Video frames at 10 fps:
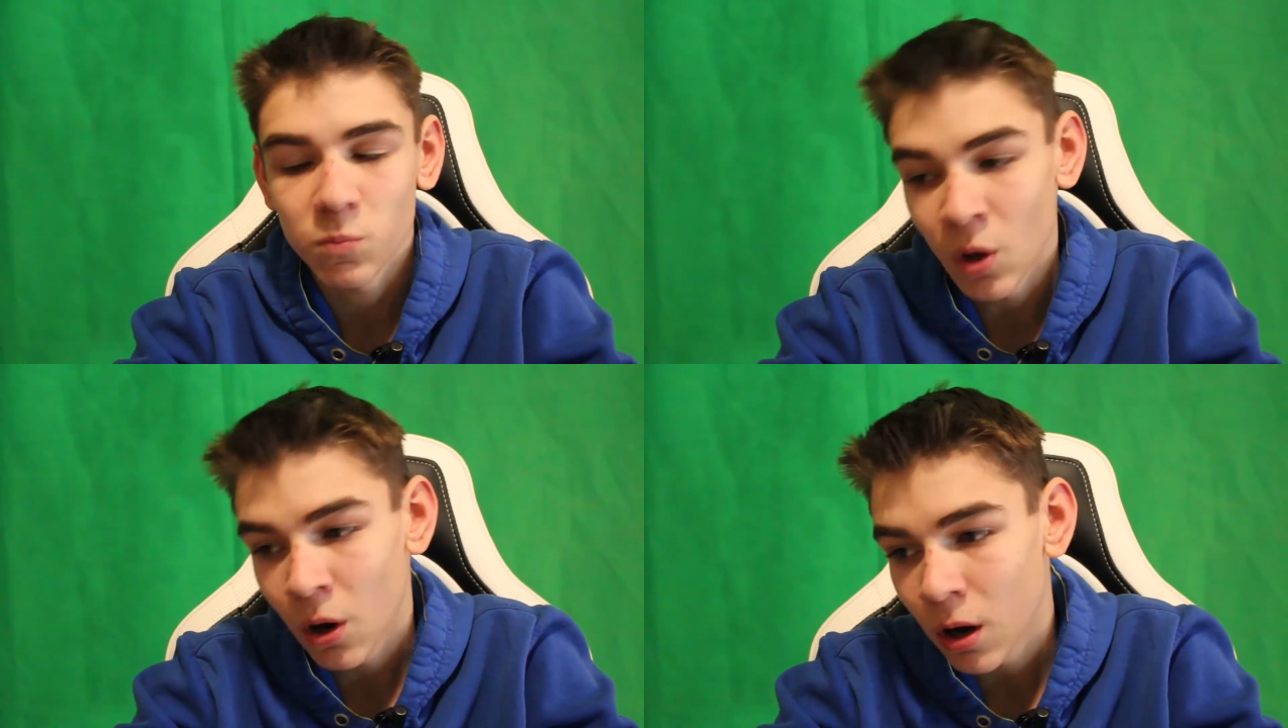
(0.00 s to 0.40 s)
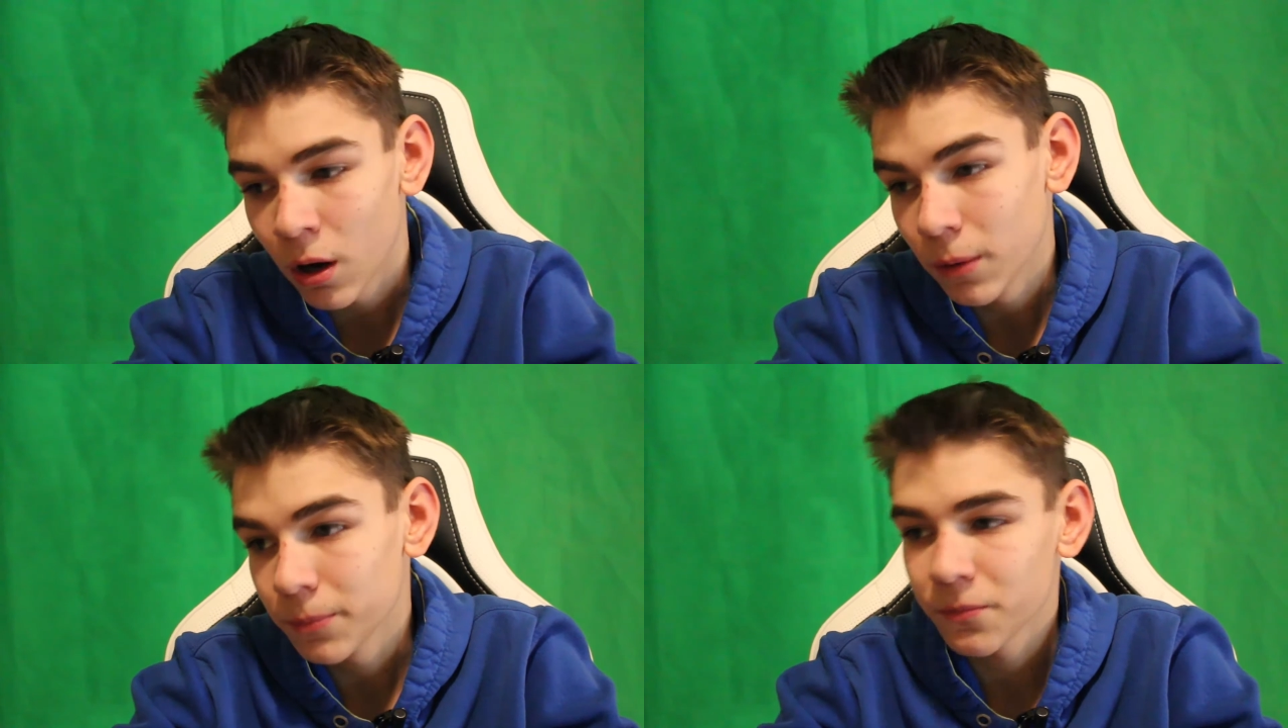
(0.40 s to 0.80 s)

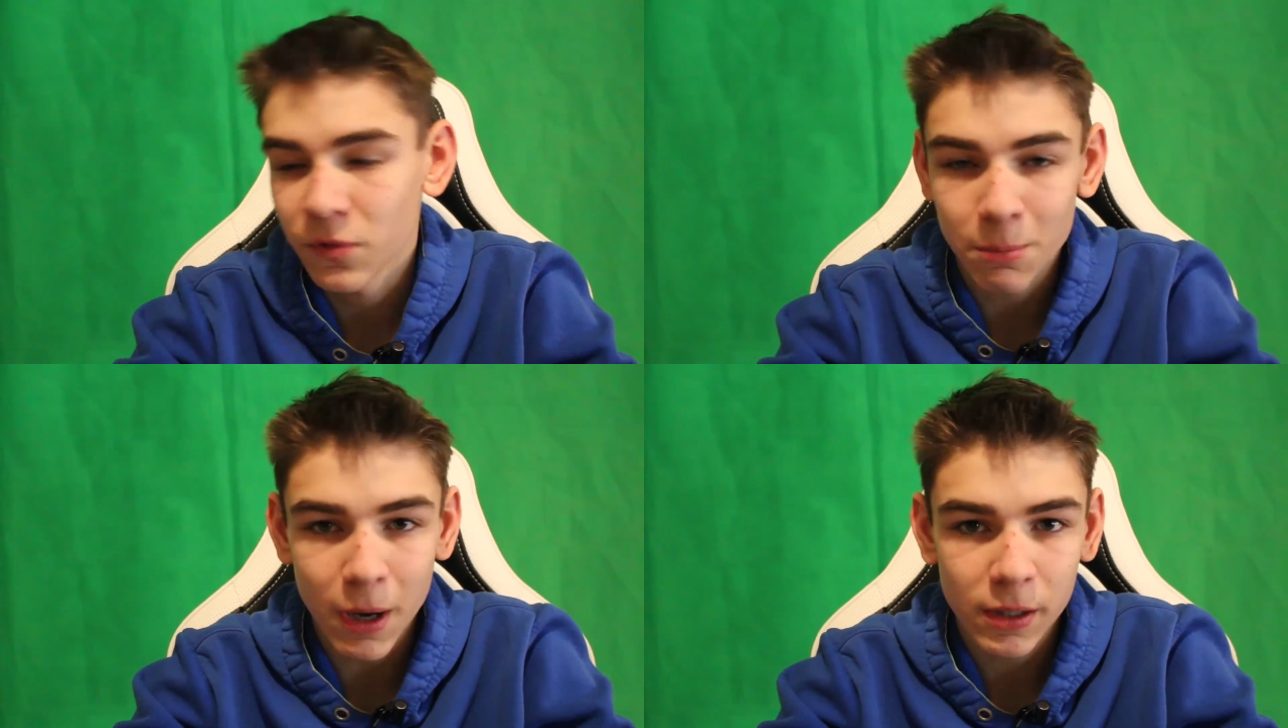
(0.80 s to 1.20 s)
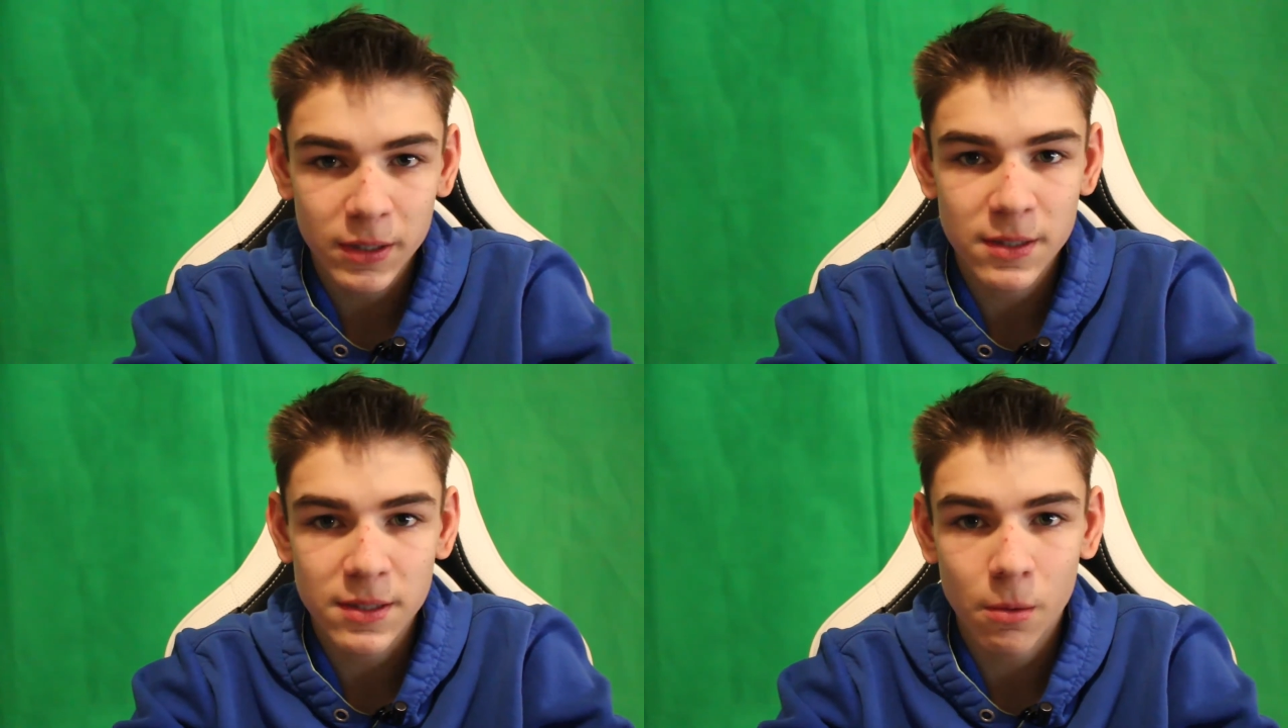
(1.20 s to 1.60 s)
ja, wie mache
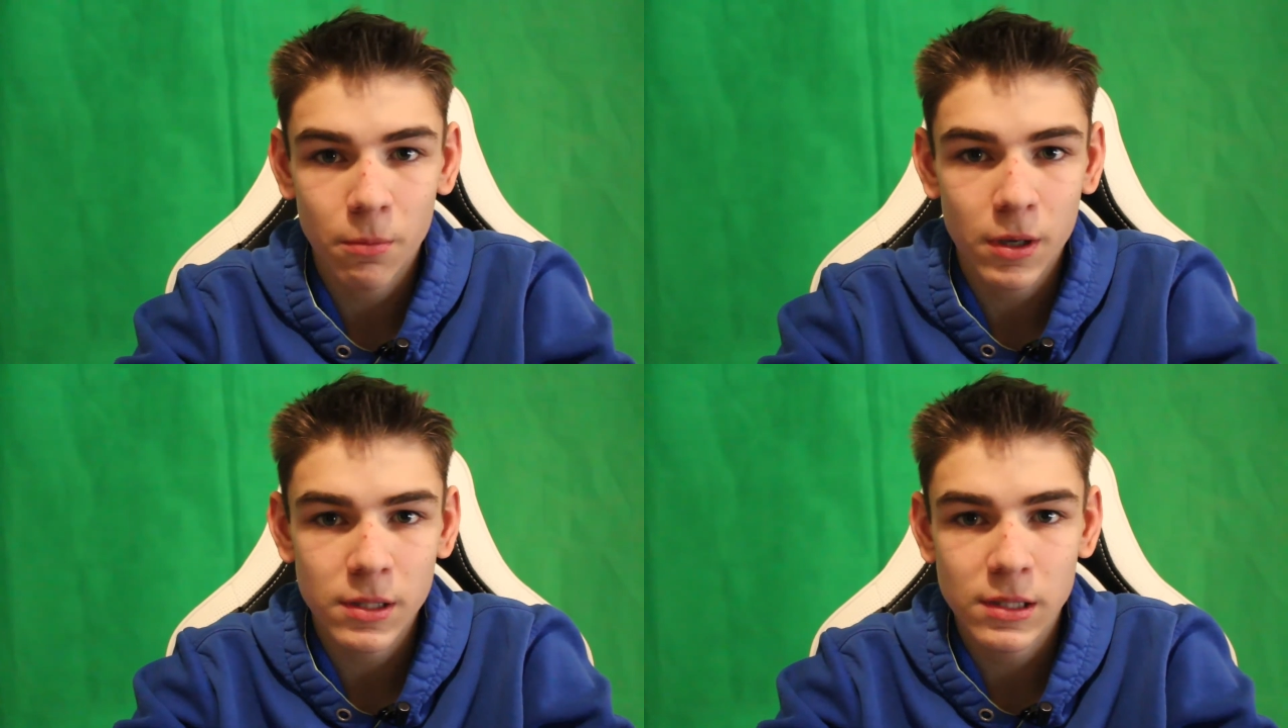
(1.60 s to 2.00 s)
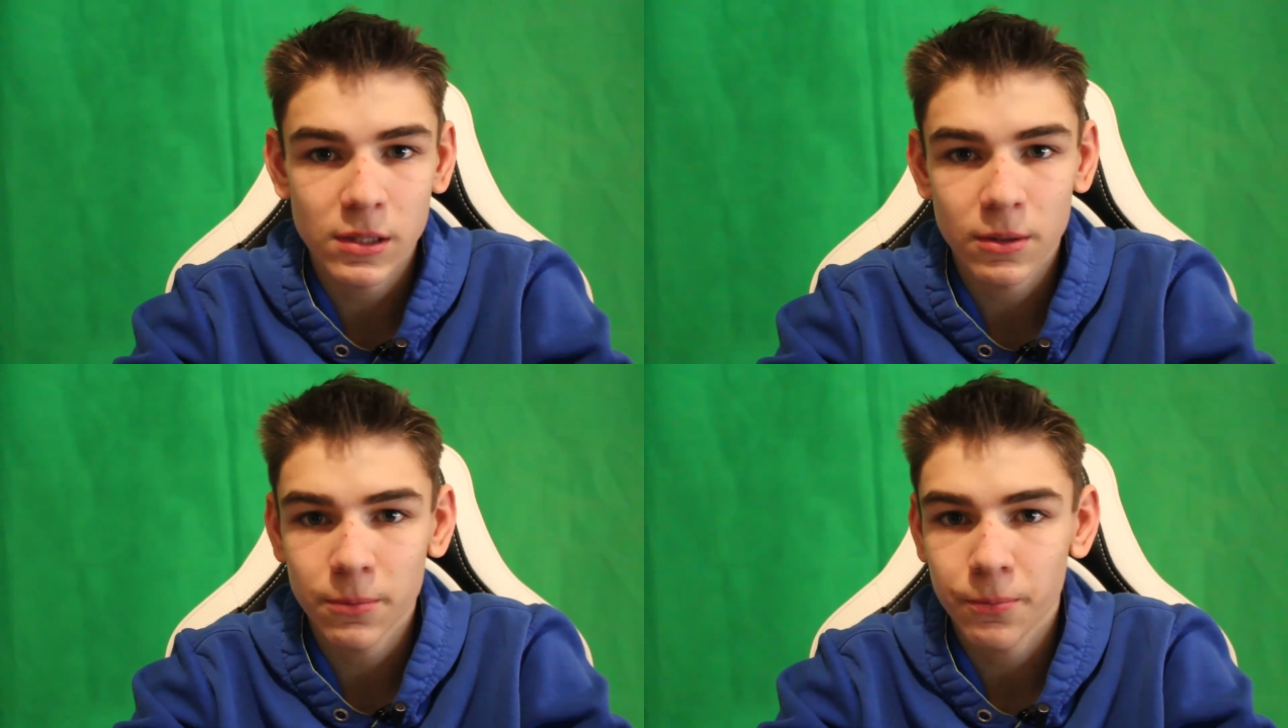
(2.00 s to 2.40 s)
ich das am
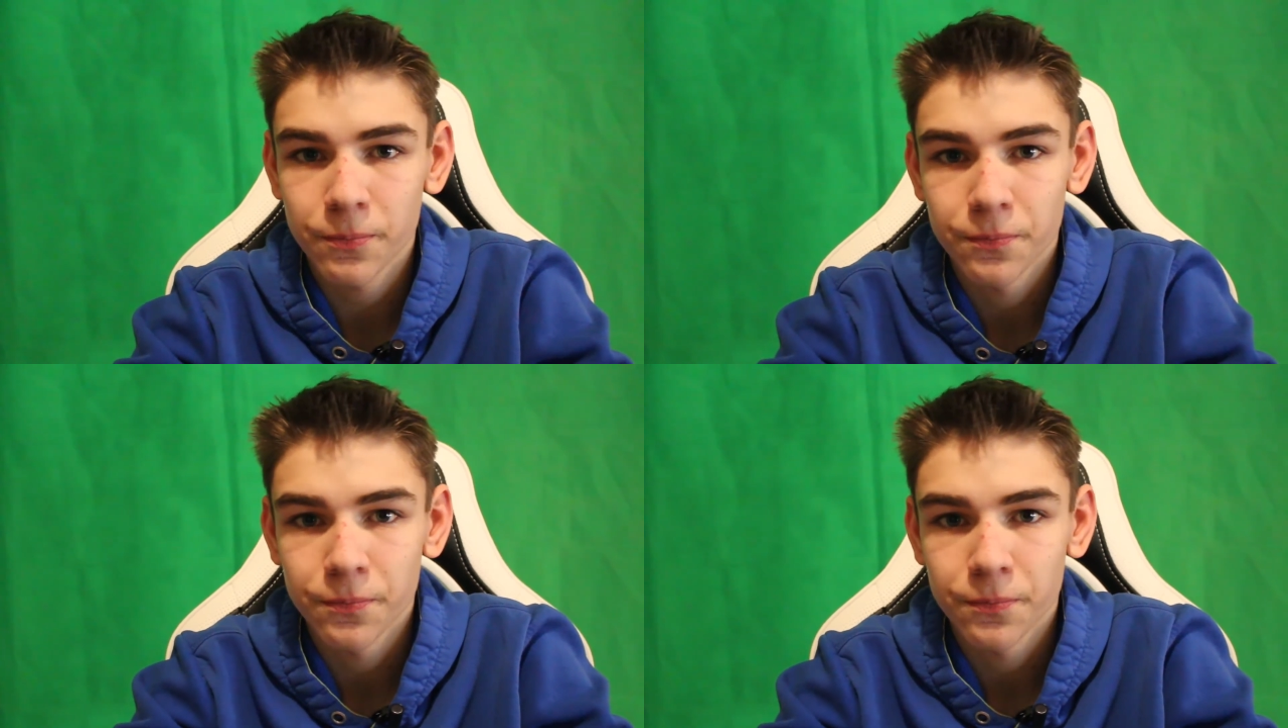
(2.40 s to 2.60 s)
besten?